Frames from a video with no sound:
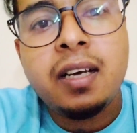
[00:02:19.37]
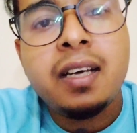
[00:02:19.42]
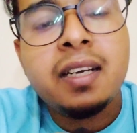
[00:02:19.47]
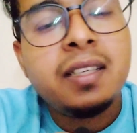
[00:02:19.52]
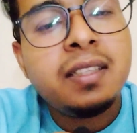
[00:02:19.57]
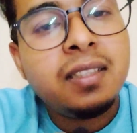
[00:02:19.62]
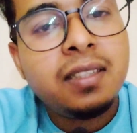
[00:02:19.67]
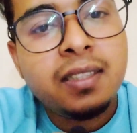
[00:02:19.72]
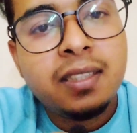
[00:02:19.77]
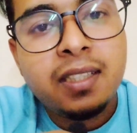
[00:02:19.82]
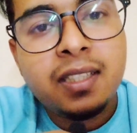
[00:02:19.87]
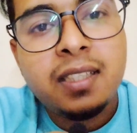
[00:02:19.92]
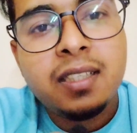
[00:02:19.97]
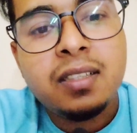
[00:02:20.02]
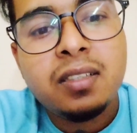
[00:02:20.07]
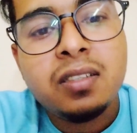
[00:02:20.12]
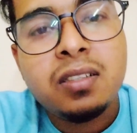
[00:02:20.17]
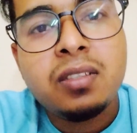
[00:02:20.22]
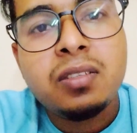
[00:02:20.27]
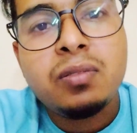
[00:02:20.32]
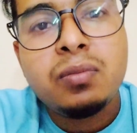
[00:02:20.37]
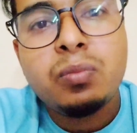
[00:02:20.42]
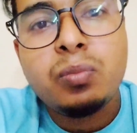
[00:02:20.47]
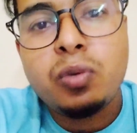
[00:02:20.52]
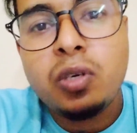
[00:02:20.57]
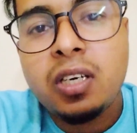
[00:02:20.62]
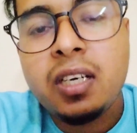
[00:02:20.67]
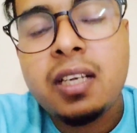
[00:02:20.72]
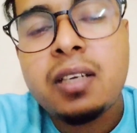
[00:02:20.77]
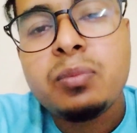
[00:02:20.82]
আর এদিকে
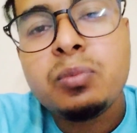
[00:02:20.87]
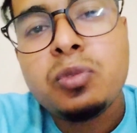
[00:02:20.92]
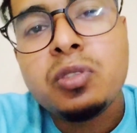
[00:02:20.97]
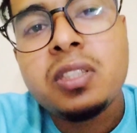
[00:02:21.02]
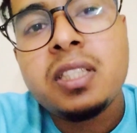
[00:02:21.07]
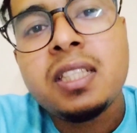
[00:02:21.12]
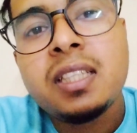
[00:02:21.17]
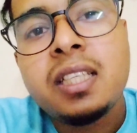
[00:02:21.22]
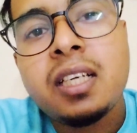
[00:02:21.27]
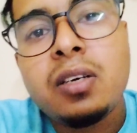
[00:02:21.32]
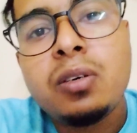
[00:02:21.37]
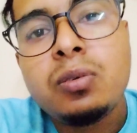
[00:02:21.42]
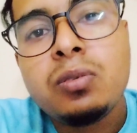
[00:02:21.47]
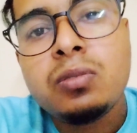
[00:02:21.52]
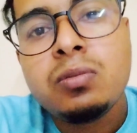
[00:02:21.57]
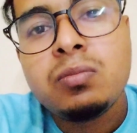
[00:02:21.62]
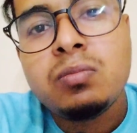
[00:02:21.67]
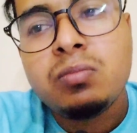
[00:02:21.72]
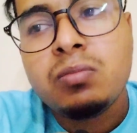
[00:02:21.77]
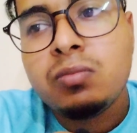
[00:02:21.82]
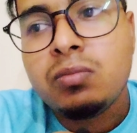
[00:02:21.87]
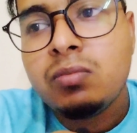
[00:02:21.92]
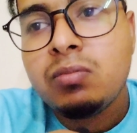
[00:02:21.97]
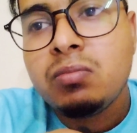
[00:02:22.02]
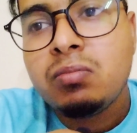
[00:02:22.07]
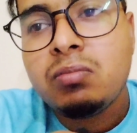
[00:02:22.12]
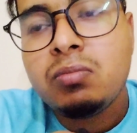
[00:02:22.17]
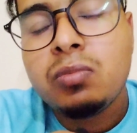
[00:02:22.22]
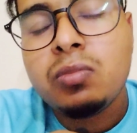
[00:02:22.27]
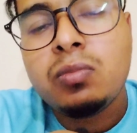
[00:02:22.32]
ব্রয়লার মুরগি তাও
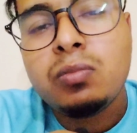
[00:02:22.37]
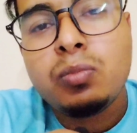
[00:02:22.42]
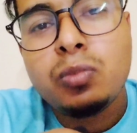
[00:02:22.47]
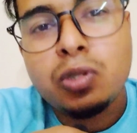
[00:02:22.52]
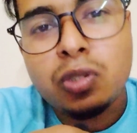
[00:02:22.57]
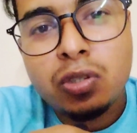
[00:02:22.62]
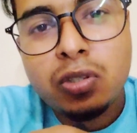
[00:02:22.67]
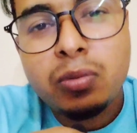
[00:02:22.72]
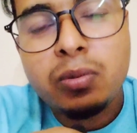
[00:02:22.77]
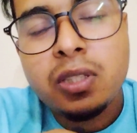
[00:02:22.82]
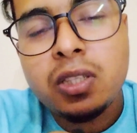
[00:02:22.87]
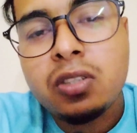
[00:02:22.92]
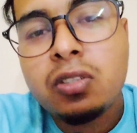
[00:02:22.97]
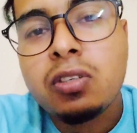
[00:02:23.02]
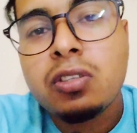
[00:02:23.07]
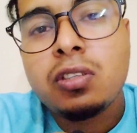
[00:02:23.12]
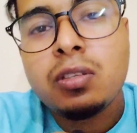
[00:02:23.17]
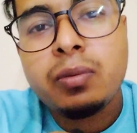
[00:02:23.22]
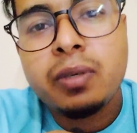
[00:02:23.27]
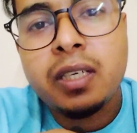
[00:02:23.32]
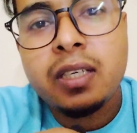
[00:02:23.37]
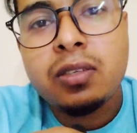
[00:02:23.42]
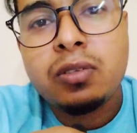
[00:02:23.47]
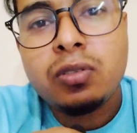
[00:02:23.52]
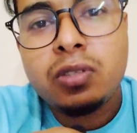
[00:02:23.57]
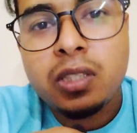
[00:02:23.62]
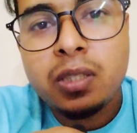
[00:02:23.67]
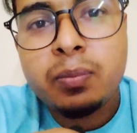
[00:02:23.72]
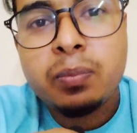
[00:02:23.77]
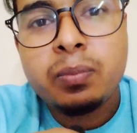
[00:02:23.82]
মধ্যবিত্ত অথবা
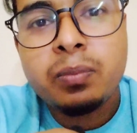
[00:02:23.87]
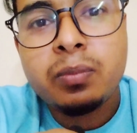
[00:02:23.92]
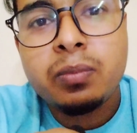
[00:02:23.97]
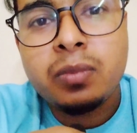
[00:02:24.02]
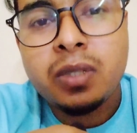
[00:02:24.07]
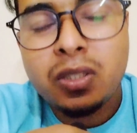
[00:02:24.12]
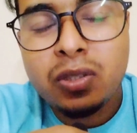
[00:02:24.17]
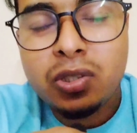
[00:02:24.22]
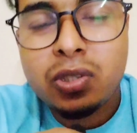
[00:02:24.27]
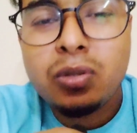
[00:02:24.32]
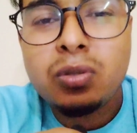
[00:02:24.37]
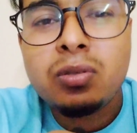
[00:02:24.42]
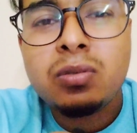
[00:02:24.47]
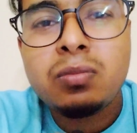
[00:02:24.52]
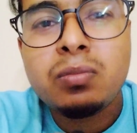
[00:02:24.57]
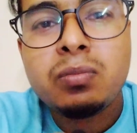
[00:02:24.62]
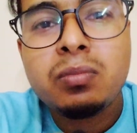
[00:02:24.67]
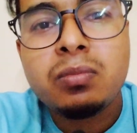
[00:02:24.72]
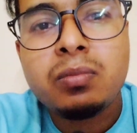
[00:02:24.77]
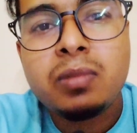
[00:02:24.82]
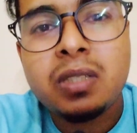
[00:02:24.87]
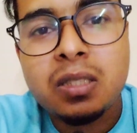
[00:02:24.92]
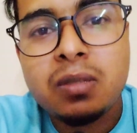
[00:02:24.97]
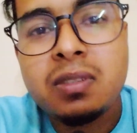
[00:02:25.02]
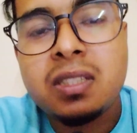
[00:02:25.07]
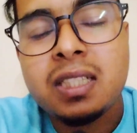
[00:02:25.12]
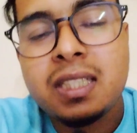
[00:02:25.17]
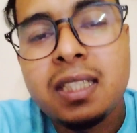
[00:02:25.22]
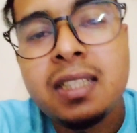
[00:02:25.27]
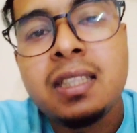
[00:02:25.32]
গরিব মানুষও মাঝে
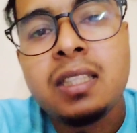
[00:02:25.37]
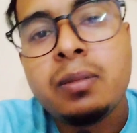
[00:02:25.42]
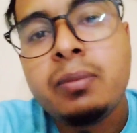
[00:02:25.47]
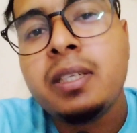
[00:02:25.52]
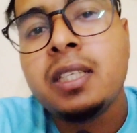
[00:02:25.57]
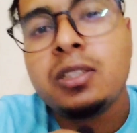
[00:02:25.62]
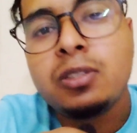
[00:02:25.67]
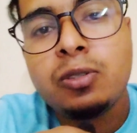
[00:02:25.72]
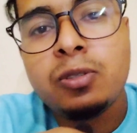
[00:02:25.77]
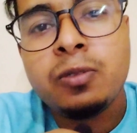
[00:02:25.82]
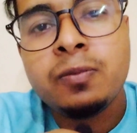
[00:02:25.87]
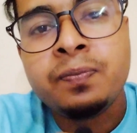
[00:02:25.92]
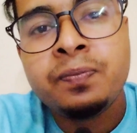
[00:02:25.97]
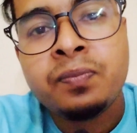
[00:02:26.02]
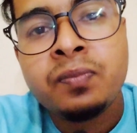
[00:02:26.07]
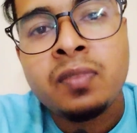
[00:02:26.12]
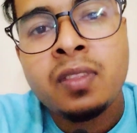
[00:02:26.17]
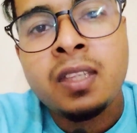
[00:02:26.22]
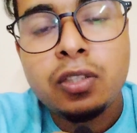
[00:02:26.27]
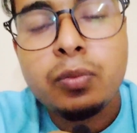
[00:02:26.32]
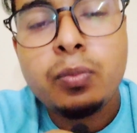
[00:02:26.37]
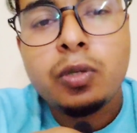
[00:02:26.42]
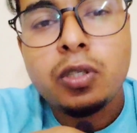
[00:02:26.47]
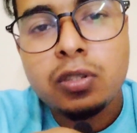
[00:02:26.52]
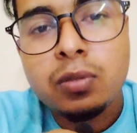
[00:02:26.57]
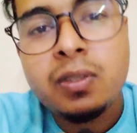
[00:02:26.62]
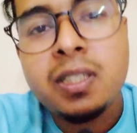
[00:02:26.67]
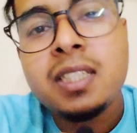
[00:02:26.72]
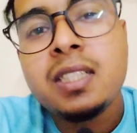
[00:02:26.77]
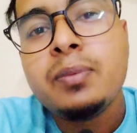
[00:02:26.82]
মাঝে কিনতে পারতো কিন্তু
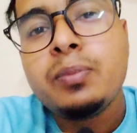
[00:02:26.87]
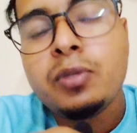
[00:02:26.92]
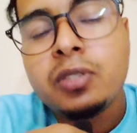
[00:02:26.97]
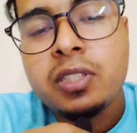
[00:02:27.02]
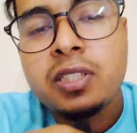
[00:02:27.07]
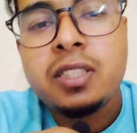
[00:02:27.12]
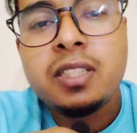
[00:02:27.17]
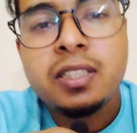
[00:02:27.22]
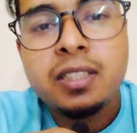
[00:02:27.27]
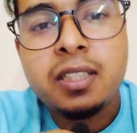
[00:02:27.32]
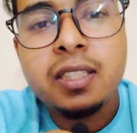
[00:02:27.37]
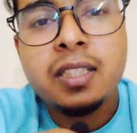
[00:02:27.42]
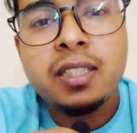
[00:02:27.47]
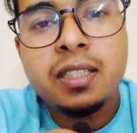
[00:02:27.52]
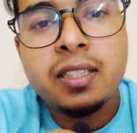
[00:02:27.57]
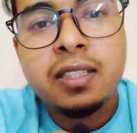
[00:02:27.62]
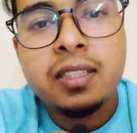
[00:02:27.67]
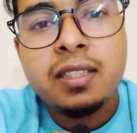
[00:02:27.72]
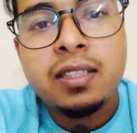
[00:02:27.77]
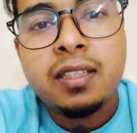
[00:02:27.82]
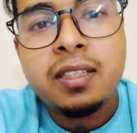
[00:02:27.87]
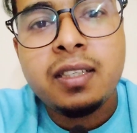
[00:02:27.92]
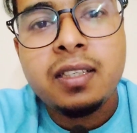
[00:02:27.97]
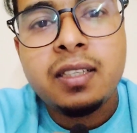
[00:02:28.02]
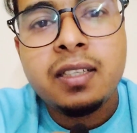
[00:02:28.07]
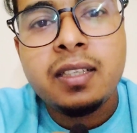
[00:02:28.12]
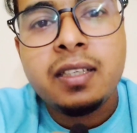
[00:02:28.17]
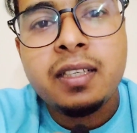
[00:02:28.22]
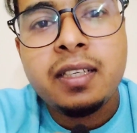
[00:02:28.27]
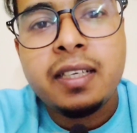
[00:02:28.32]
বর্তমানে যে পরিস্থিতি
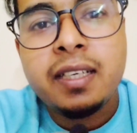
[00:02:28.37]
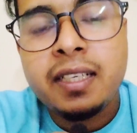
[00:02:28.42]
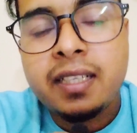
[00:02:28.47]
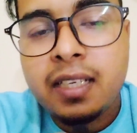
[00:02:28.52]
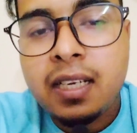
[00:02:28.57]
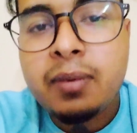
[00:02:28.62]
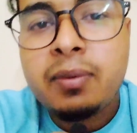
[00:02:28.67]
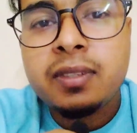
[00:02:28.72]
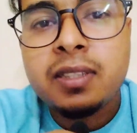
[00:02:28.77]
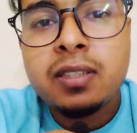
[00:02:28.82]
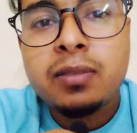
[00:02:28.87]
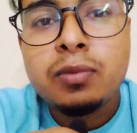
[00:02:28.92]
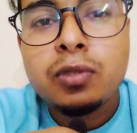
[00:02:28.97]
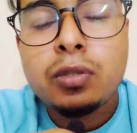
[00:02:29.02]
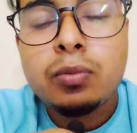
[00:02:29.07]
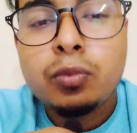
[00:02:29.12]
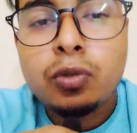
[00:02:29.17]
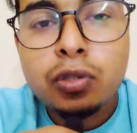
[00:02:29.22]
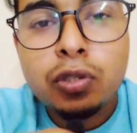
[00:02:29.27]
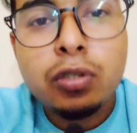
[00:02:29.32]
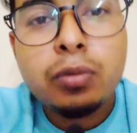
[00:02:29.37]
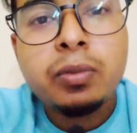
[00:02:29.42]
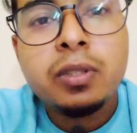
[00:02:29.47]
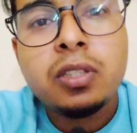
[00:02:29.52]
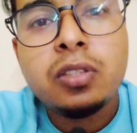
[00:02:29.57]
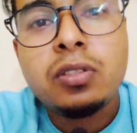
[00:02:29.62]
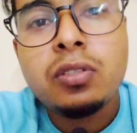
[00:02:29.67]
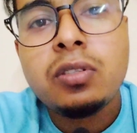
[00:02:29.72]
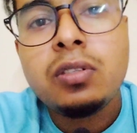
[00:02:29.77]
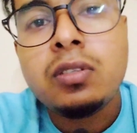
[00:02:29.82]
এটা আমাদের মতো
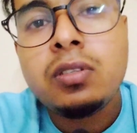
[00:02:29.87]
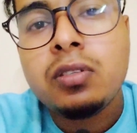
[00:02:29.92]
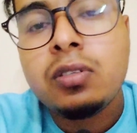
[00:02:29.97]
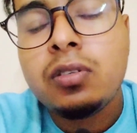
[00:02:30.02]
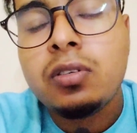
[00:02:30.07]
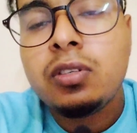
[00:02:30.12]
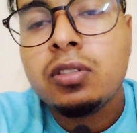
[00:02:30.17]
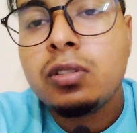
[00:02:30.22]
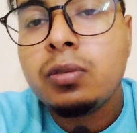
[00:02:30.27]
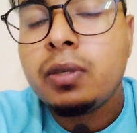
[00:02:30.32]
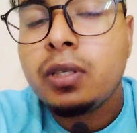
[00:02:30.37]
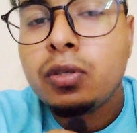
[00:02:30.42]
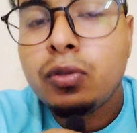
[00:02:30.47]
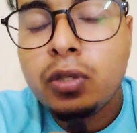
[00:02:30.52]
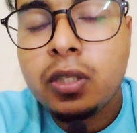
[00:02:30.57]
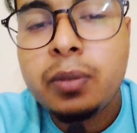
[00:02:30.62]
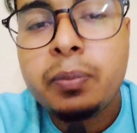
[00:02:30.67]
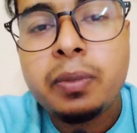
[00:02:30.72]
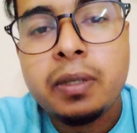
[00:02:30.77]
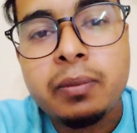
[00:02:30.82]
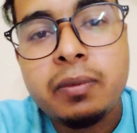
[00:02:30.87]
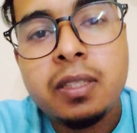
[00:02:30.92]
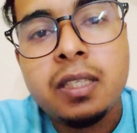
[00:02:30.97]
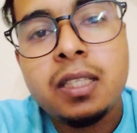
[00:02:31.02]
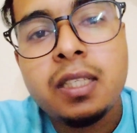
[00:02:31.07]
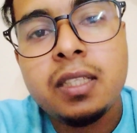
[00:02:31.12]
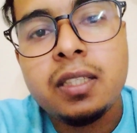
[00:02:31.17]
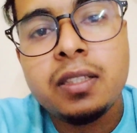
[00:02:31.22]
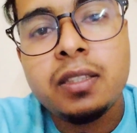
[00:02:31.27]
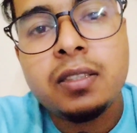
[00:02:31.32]
মধ্যবিত্ত অথবা গরিব
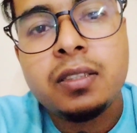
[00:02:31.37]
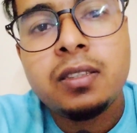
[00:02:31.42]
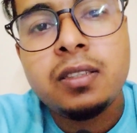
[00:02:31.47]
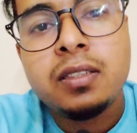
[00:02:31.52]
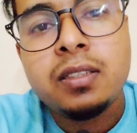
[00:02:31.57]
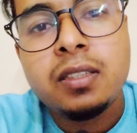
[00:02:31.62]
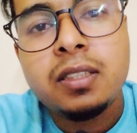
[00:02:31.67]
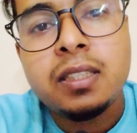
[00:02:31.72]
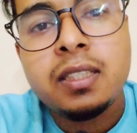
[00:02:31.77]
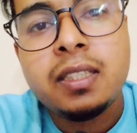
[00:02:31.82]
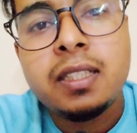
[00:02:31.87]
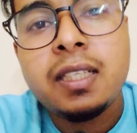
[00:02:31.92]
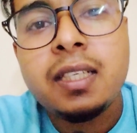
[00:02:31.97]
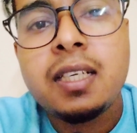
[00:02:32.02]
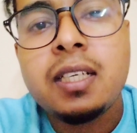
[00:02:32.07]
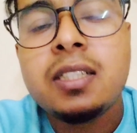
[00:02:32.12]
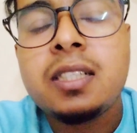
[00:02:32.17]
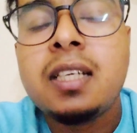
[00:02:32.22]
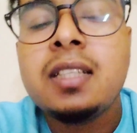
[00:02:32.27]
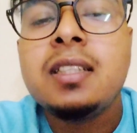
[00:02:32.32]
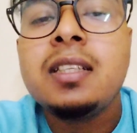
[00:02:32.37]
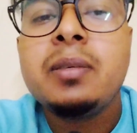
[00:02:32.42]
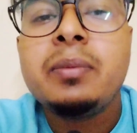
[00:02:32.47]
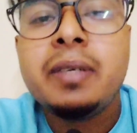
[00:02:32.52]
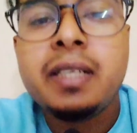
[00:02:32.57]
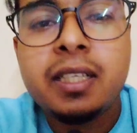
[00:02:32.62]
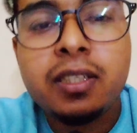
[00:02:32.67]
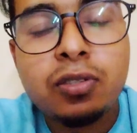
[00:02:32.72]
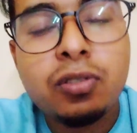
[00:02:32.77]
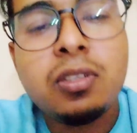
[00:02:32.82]
ফ্যামিলি কেনা সাধ্যের
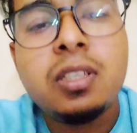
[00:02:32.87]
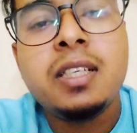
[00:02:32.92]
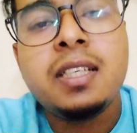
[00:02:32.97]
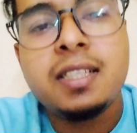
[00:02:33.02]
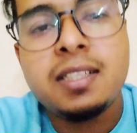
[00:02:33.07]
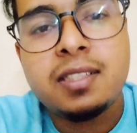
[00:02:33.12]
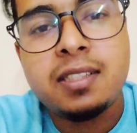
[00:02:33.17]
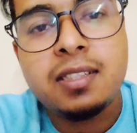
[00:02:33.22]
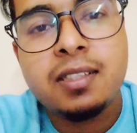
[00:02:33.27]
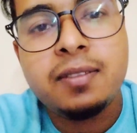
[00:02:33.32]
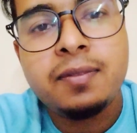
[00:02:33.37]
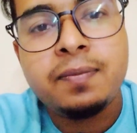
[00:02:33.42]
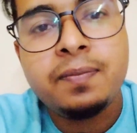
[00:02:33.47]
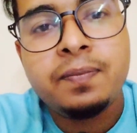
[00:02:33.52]
বাইরে চলে গেছে